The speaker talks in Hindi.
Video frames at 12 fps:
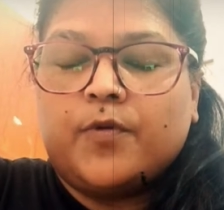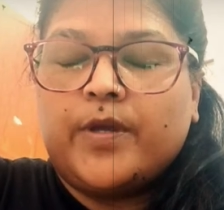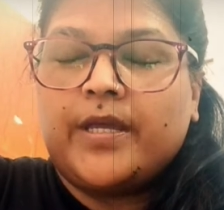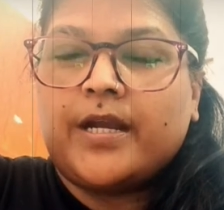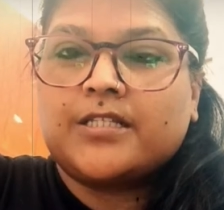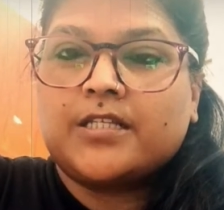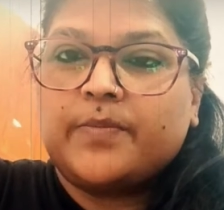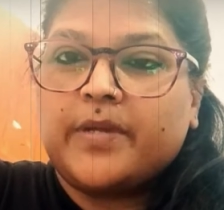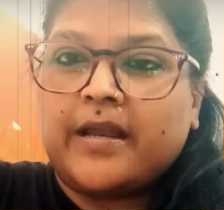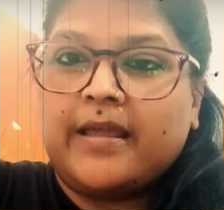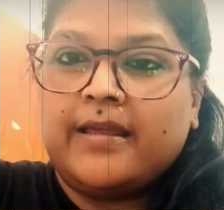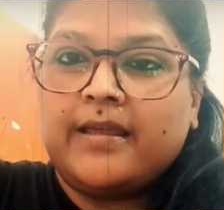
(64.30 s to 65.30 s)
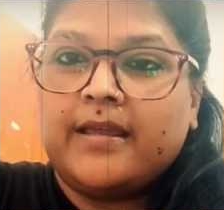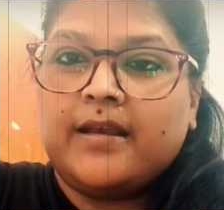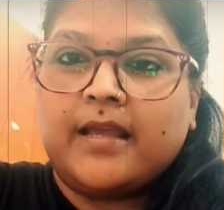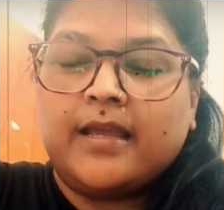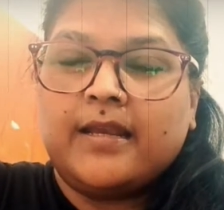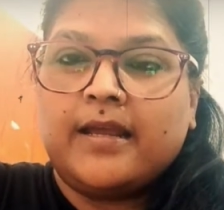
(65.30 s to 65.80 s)
वो हिरासत में रहेंगे
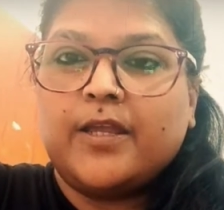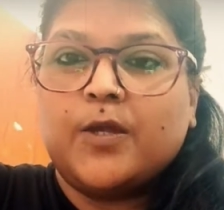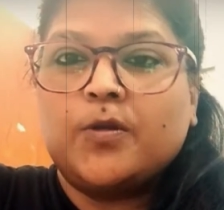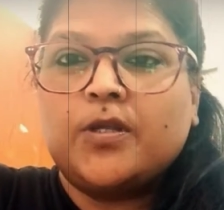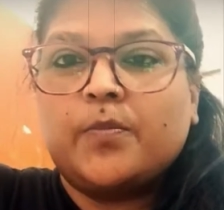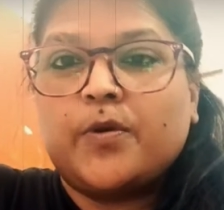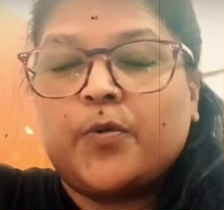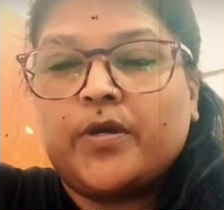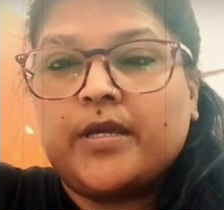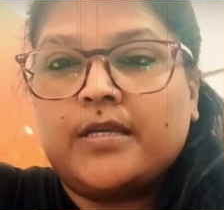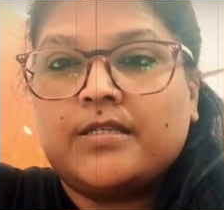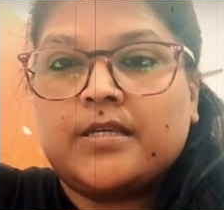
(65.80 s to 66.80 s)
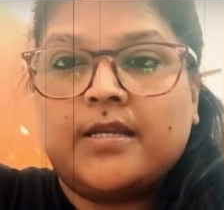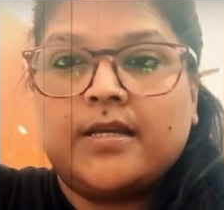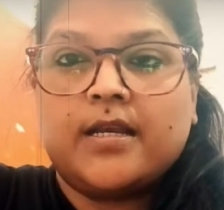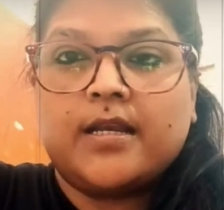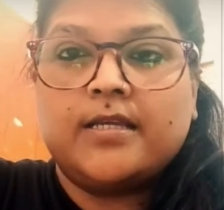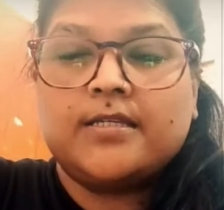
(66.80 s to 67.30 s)
नहीं रहेंगे उनके ऊपर कोई केस
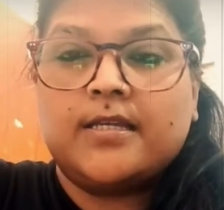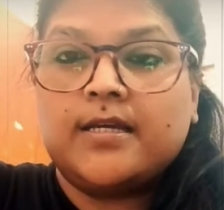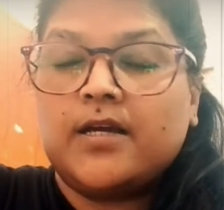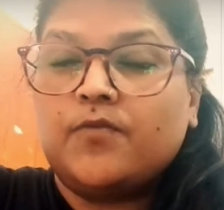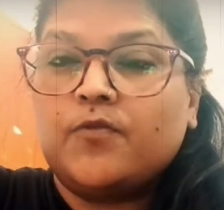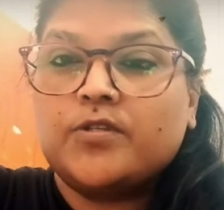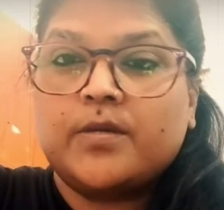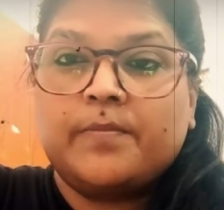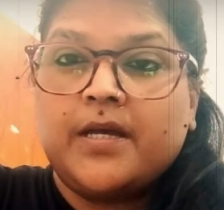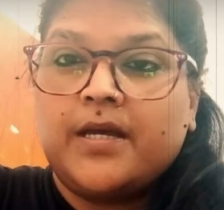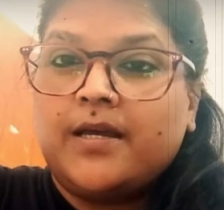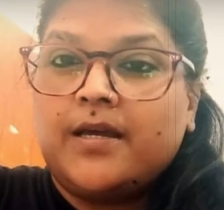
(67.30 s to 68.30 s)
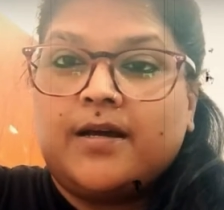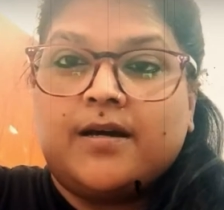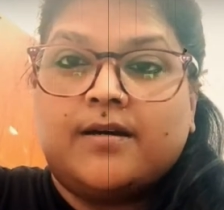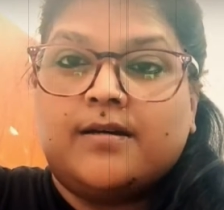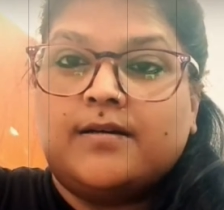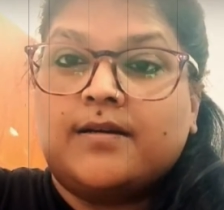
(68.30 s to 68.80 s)
चलेगा नहीं चलेगा वो सब
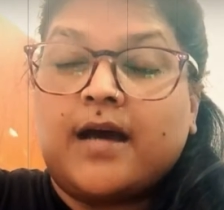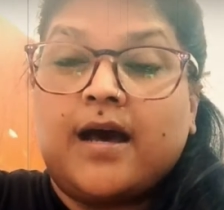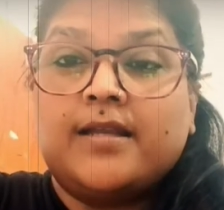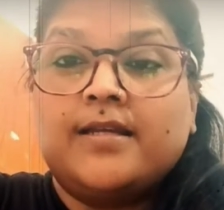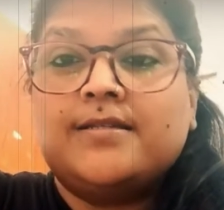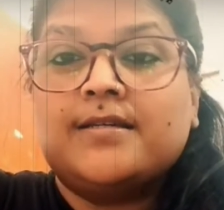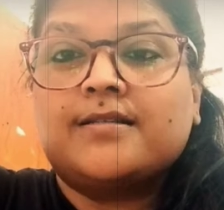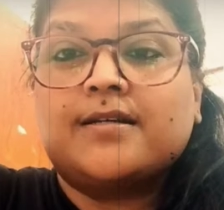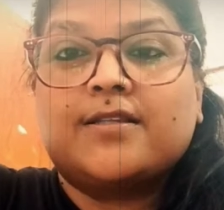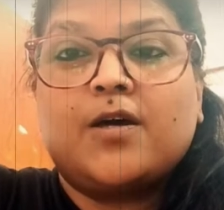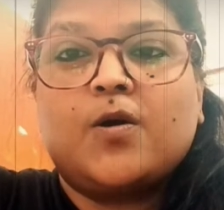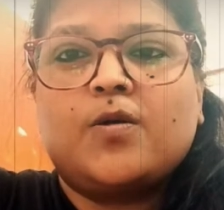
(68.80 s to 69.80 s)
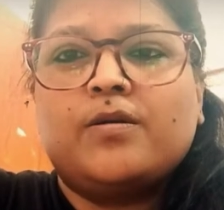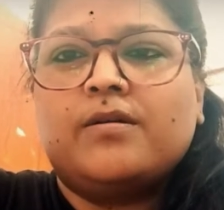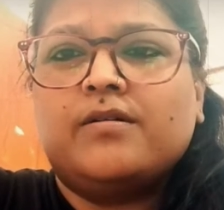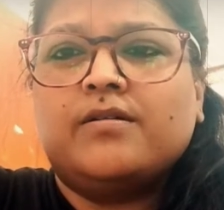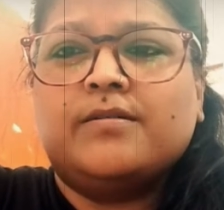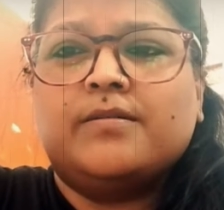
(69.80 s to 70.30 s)
कहा नहीं जा सकता और
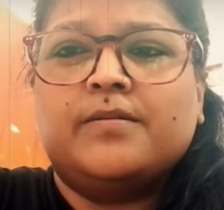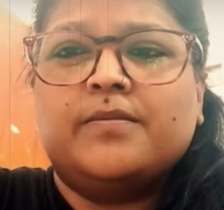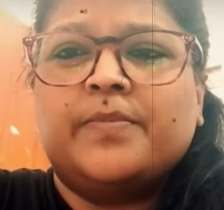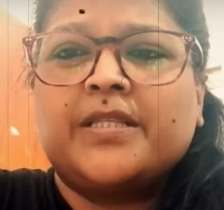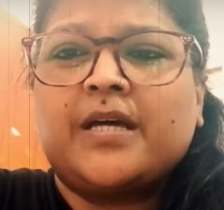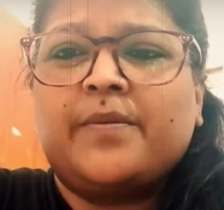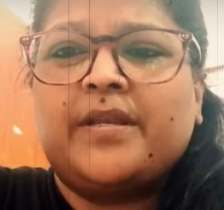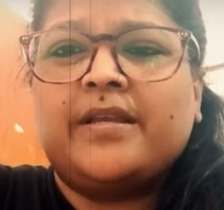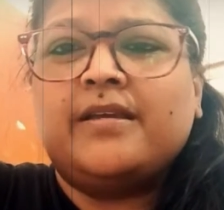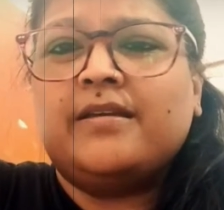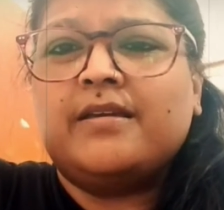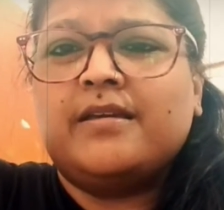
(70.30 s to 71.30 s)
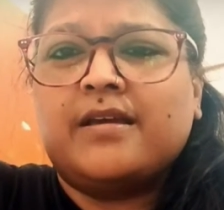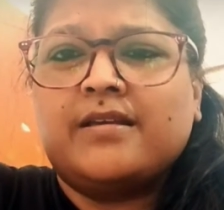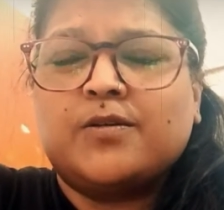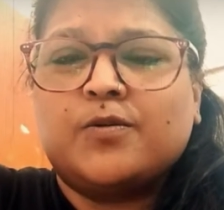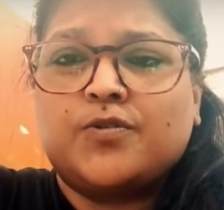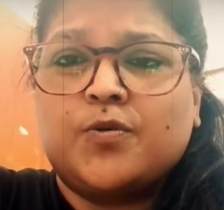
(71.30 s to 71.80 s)
आ, पता भी नहीं कि
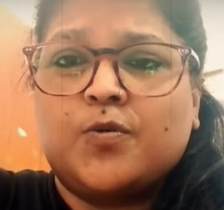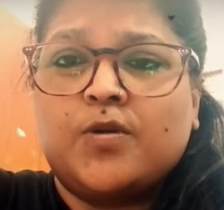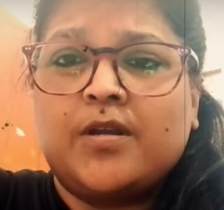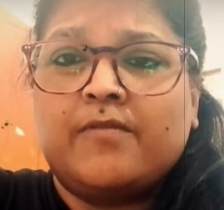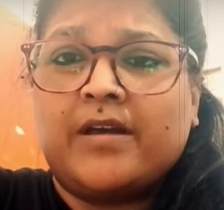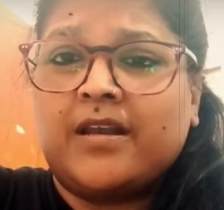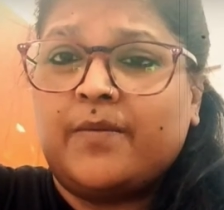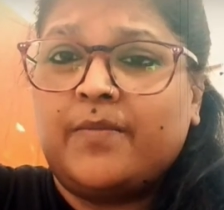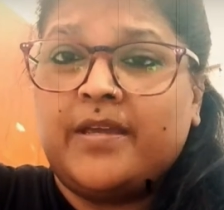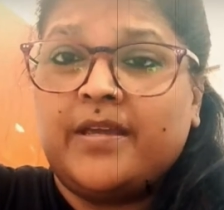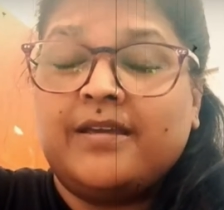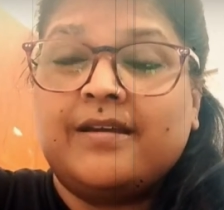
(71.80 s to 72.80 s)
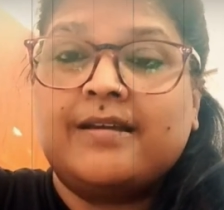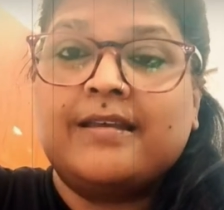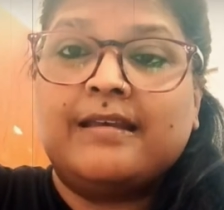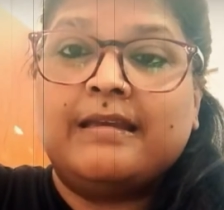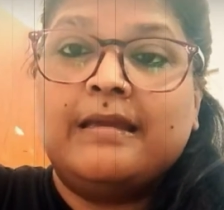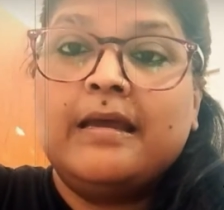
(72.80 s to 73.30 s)
ऐसा कुछ होने वाला है भी है या
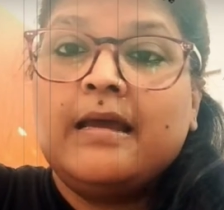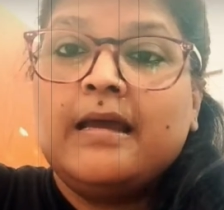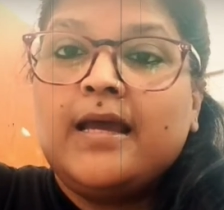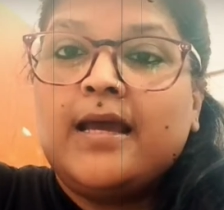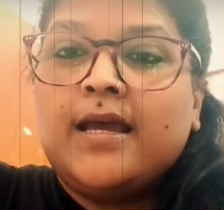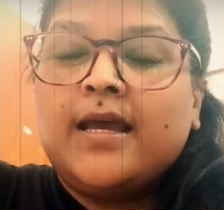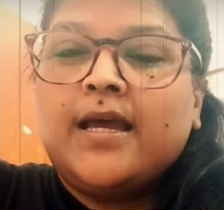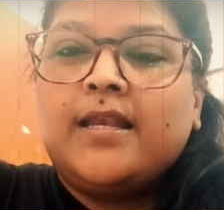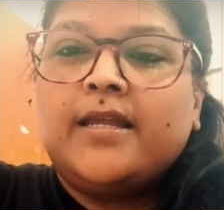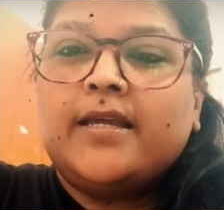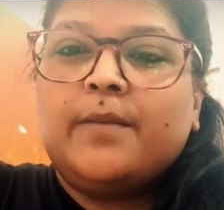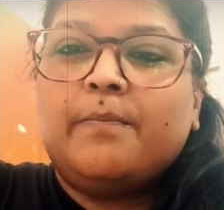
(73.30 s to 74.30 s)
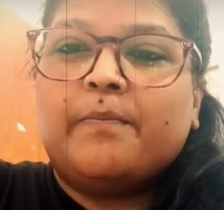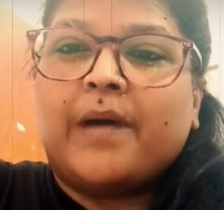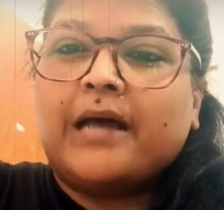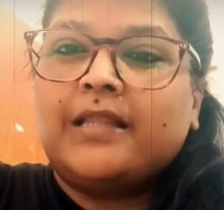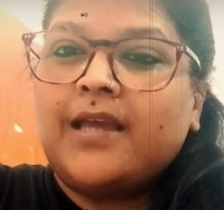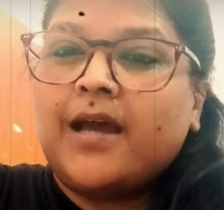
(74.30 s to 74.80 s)
कि नहीं लेकिन
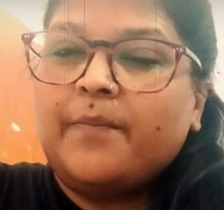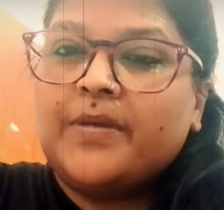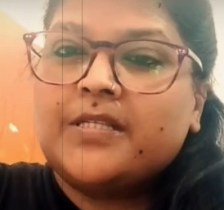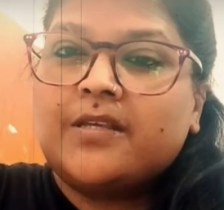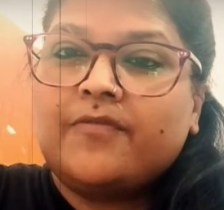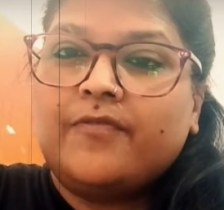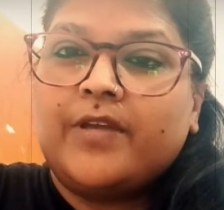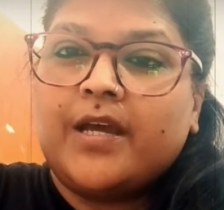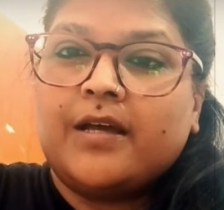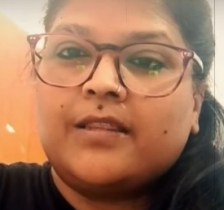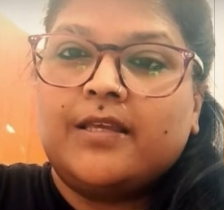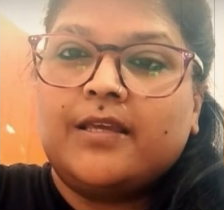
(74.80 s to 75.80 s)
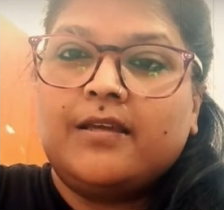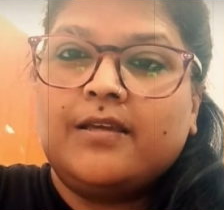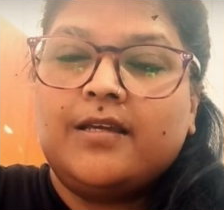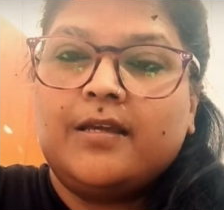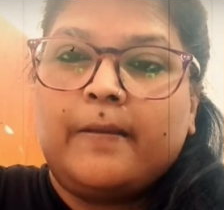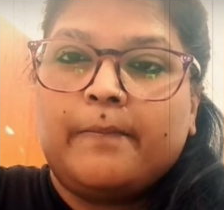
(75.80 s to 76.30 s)
बात यहाँ पे सिर्फ ये आती है
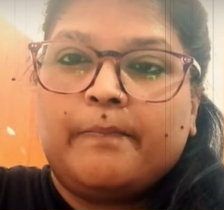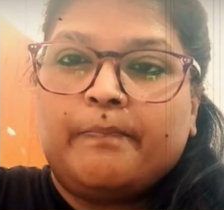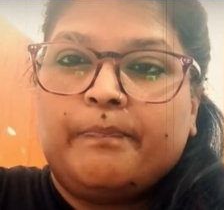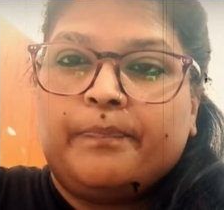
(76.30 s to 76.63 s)
कि